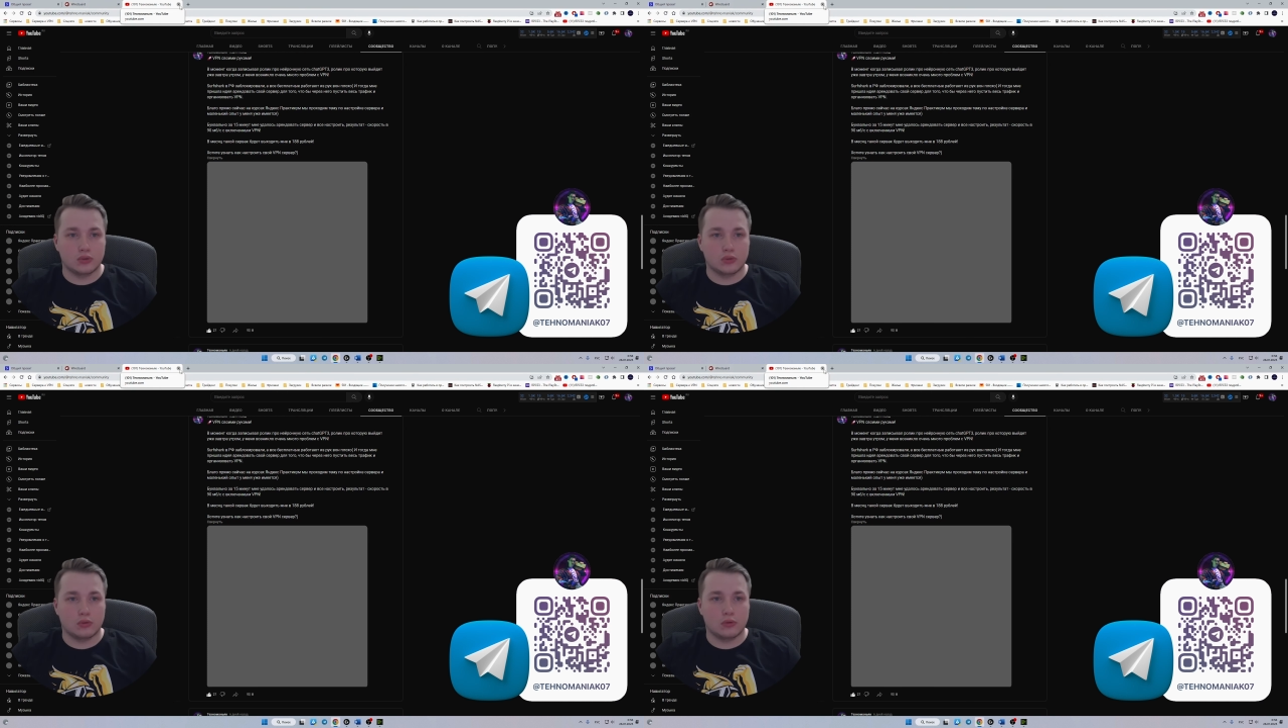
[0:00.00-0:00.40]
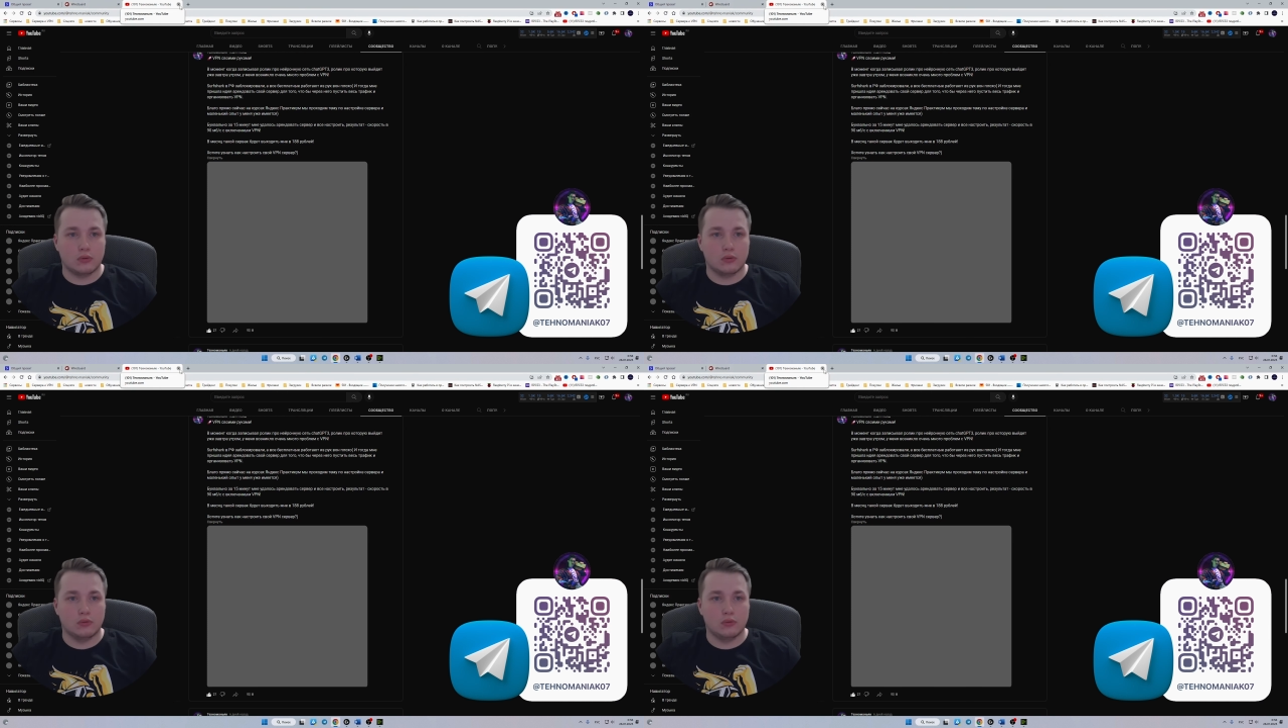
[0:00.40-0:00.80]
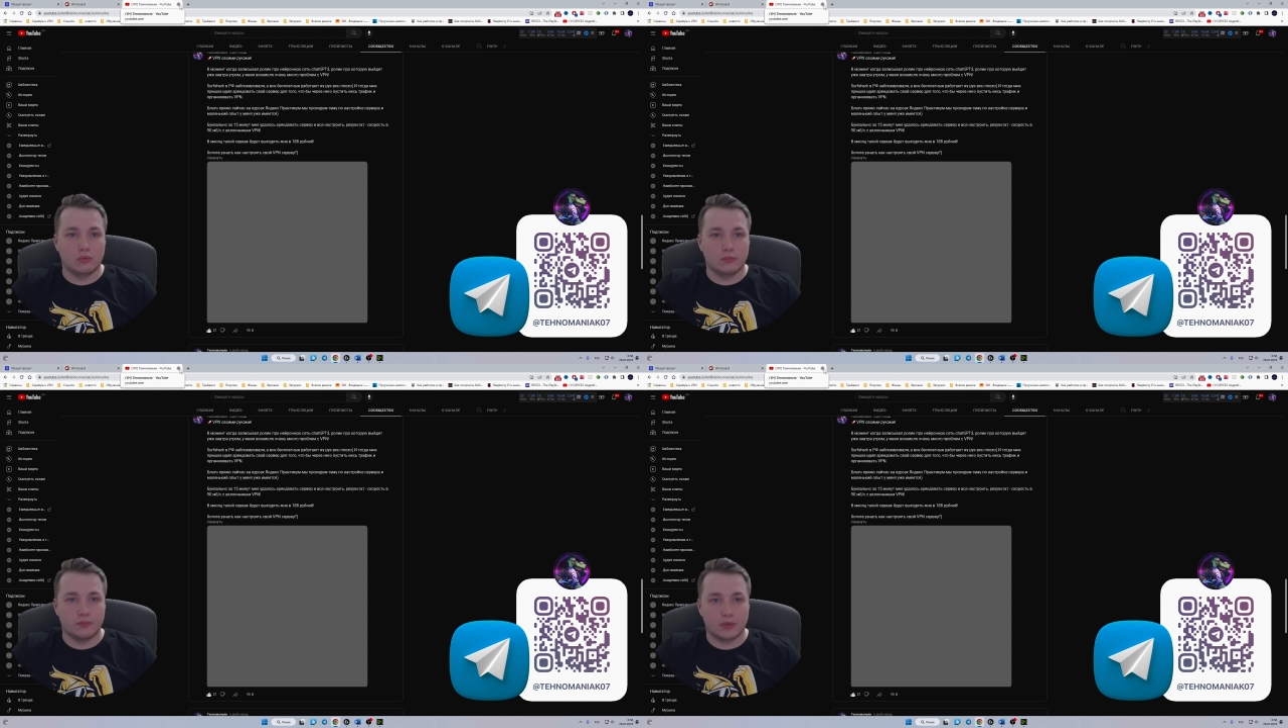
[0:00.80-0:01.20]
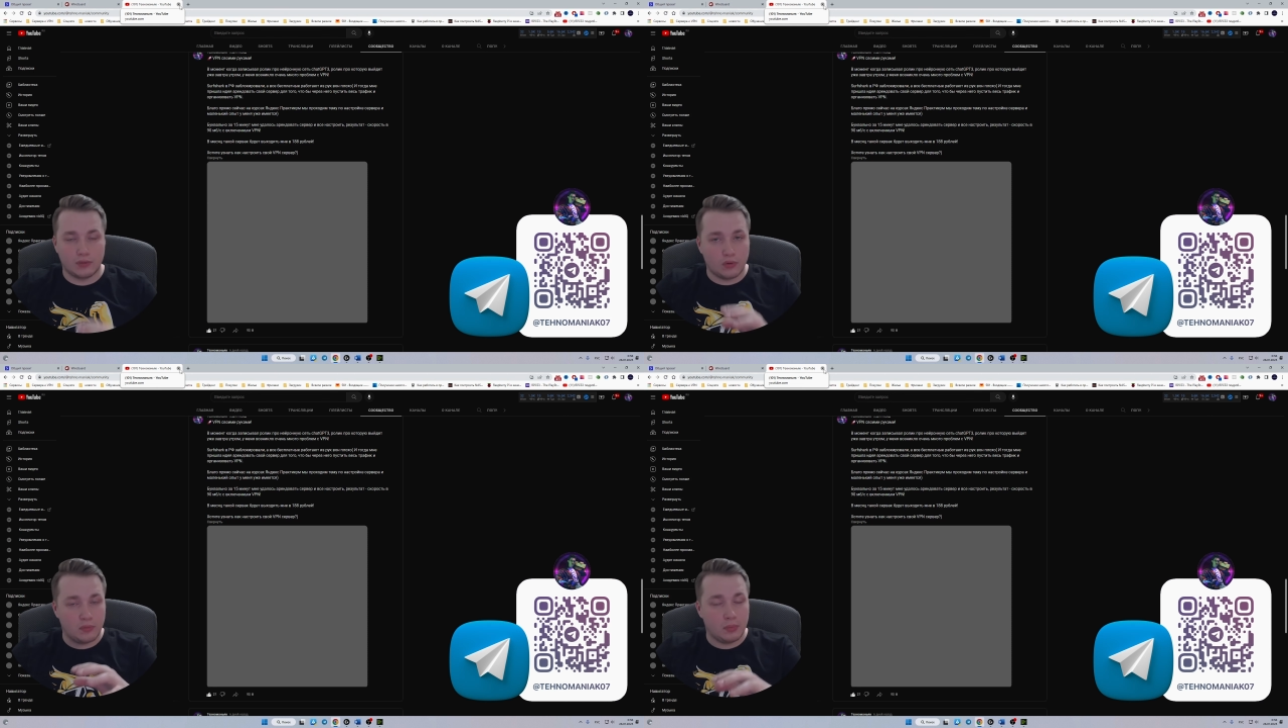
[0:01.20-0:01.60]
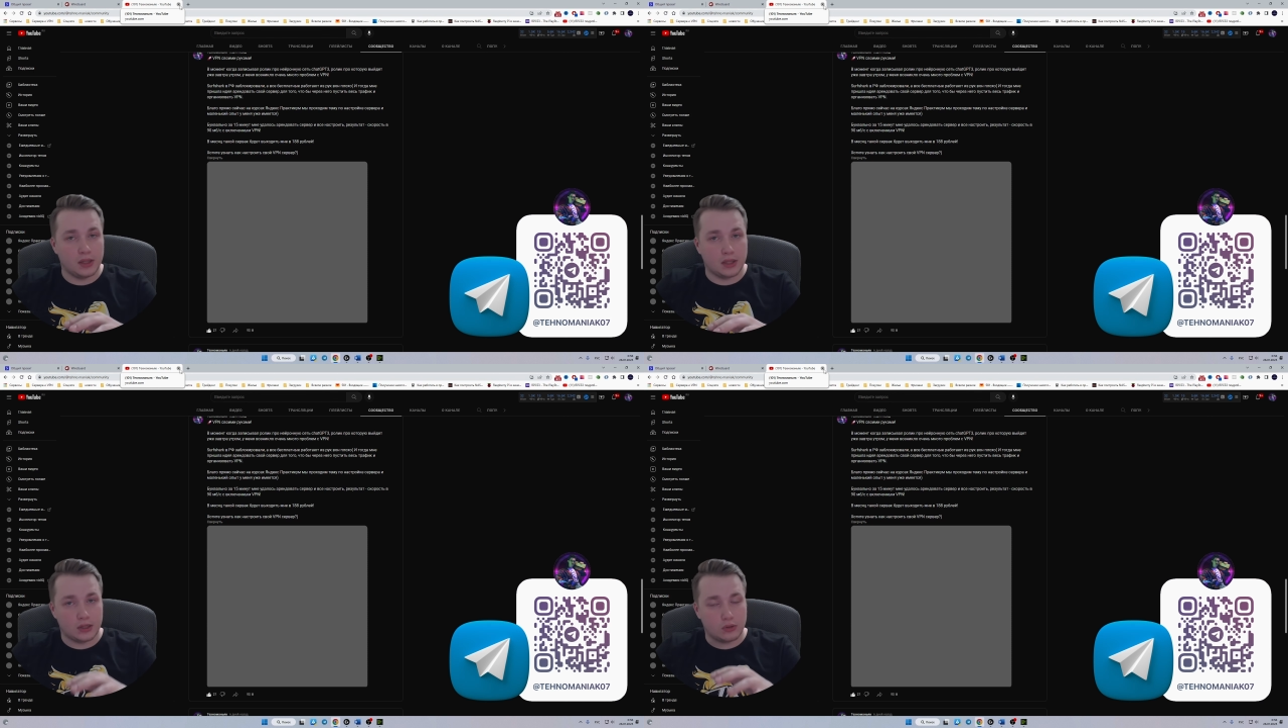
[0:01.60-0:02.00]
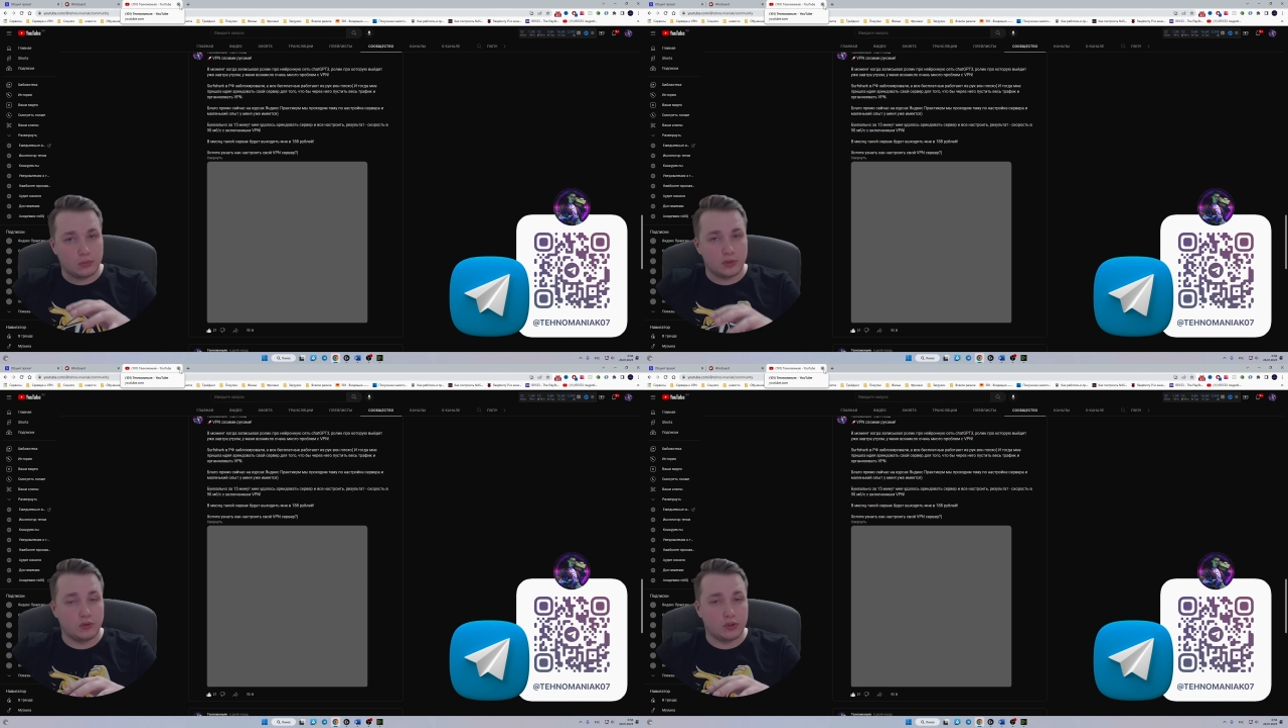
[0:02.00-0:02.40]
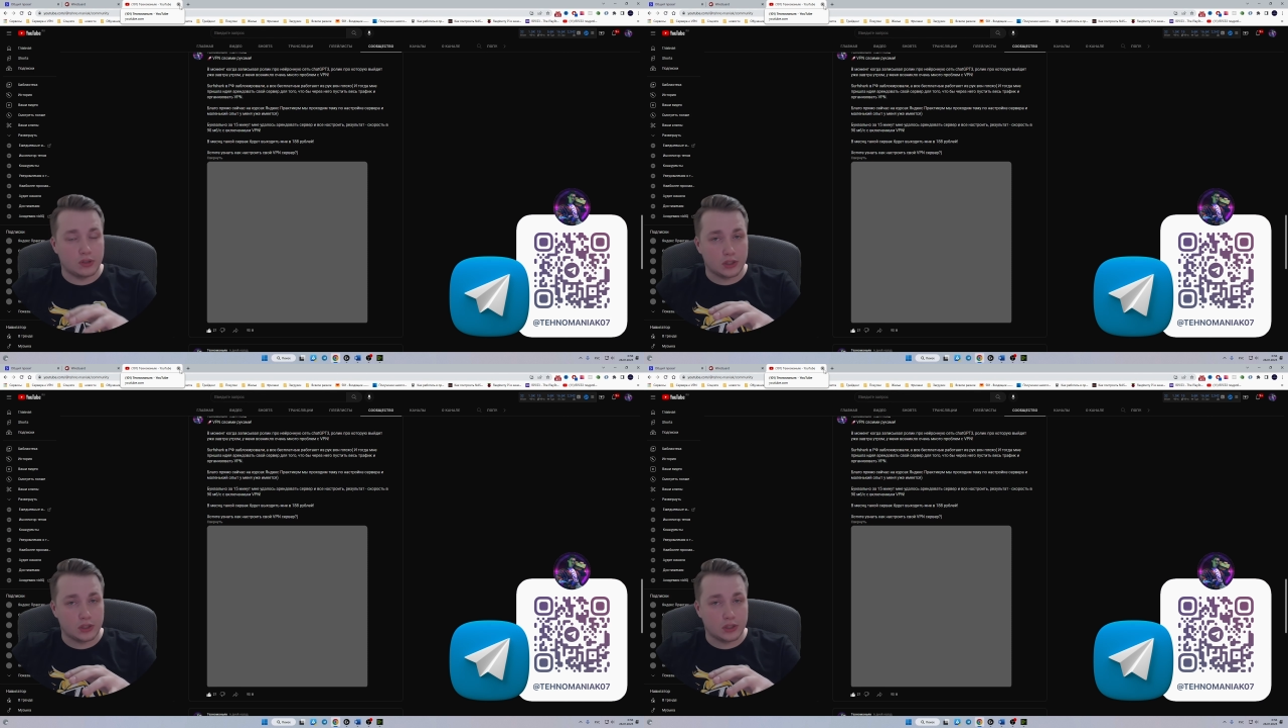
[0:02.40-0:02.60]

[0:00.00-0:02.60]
что у того VPN, который мы сегодня